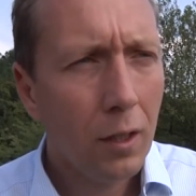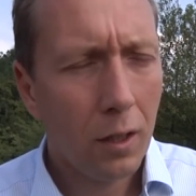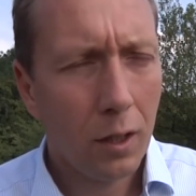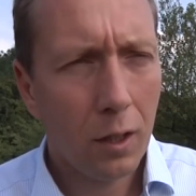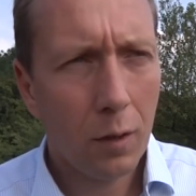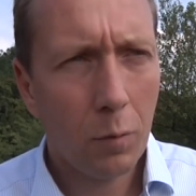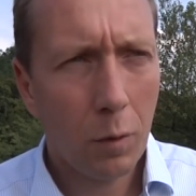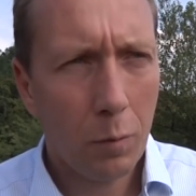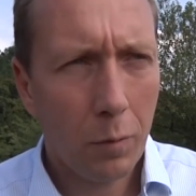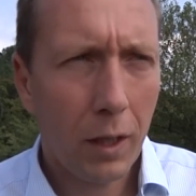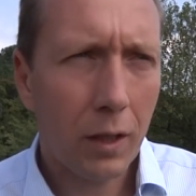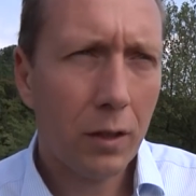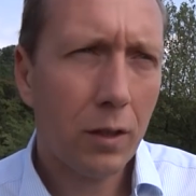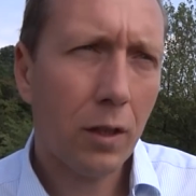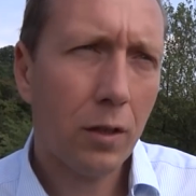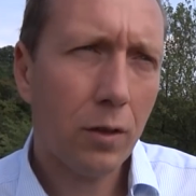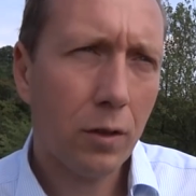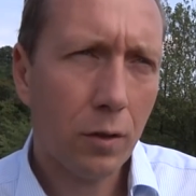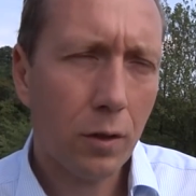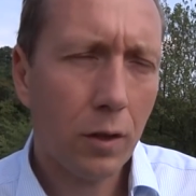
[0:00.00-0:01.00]
Äh, man merkt
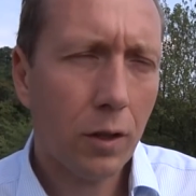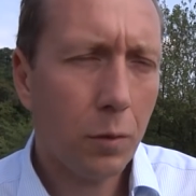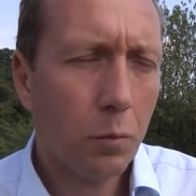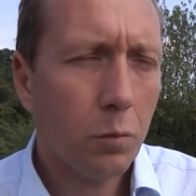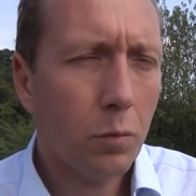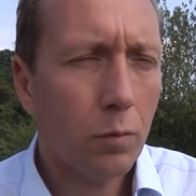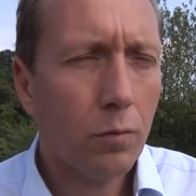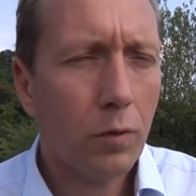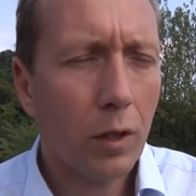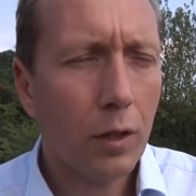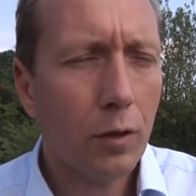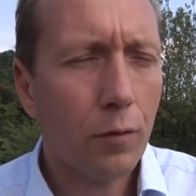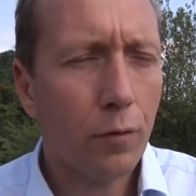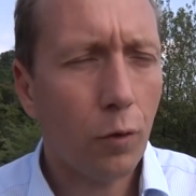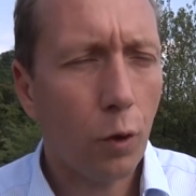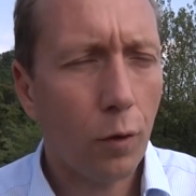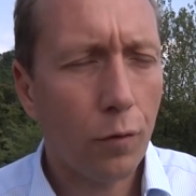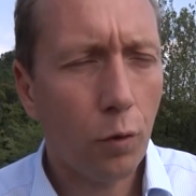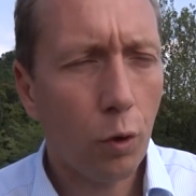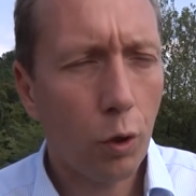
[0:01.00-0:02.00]
das, weil die
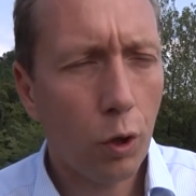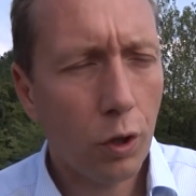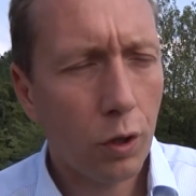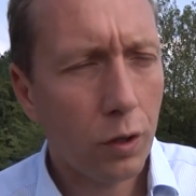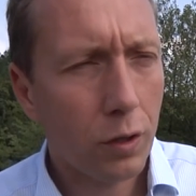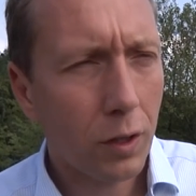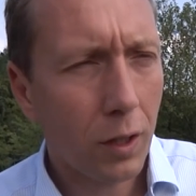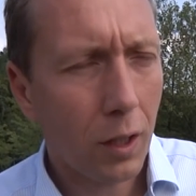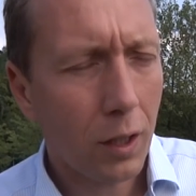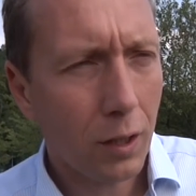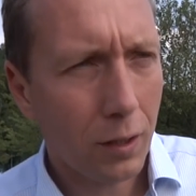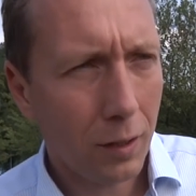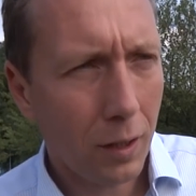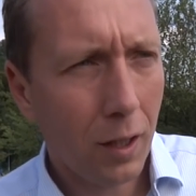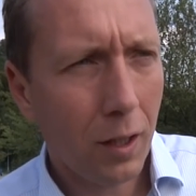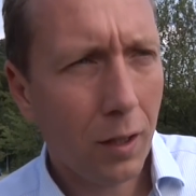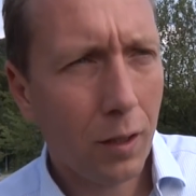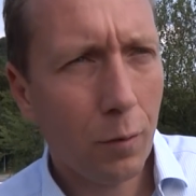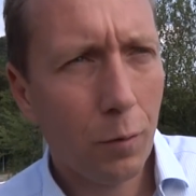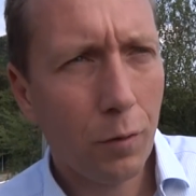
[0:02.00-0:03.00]
Vorfreude ist sicherlich
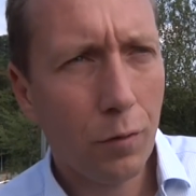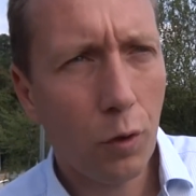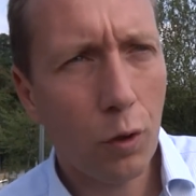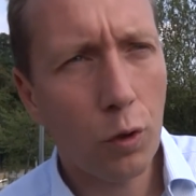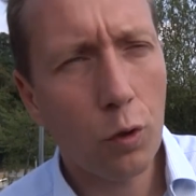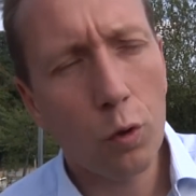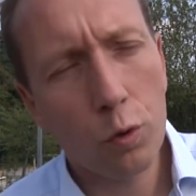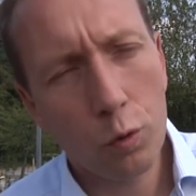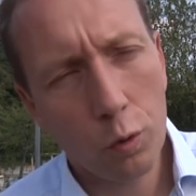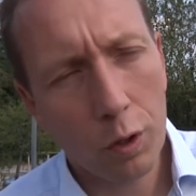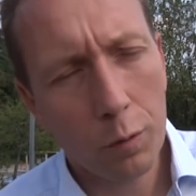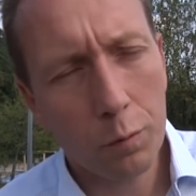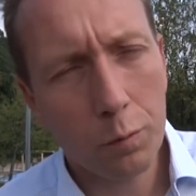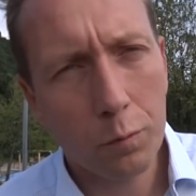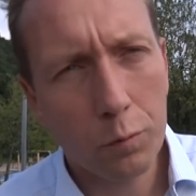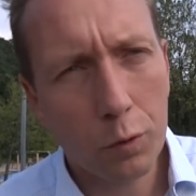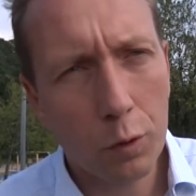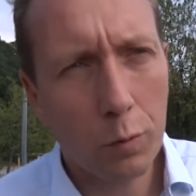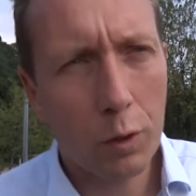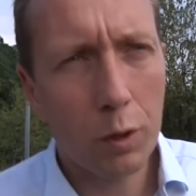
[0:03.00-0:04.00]
da in der Bevölkerung oder
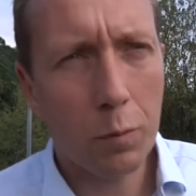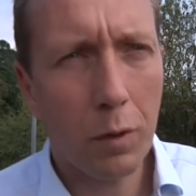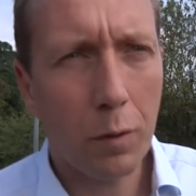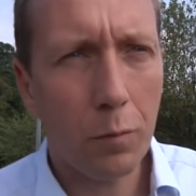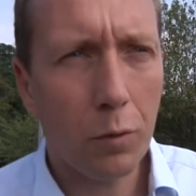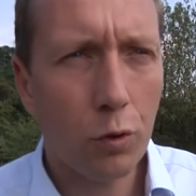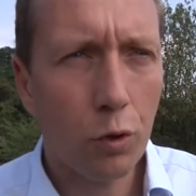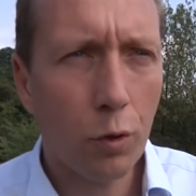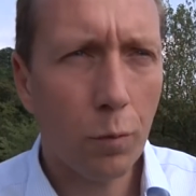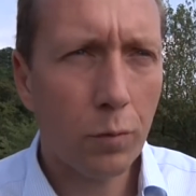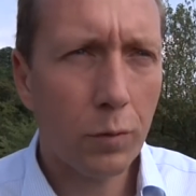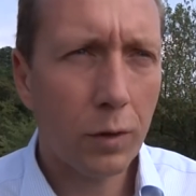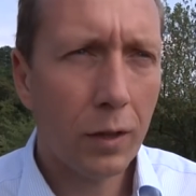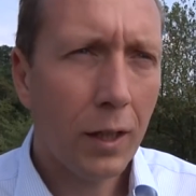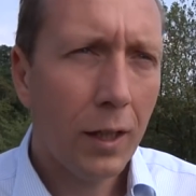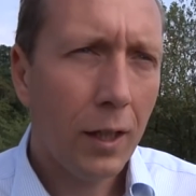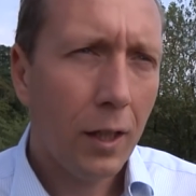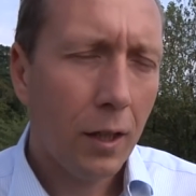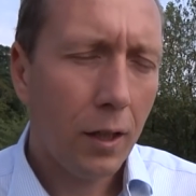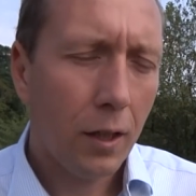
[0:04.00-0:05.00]
zumindest bei bestimmten
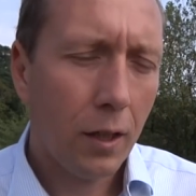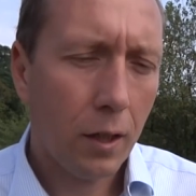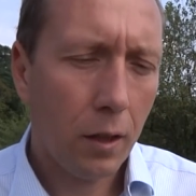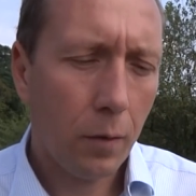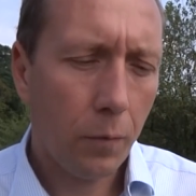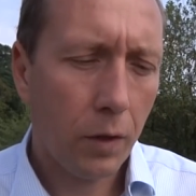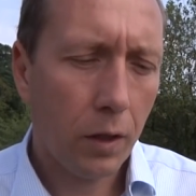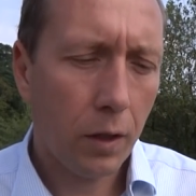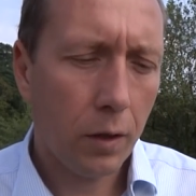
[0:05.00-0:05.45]
äh,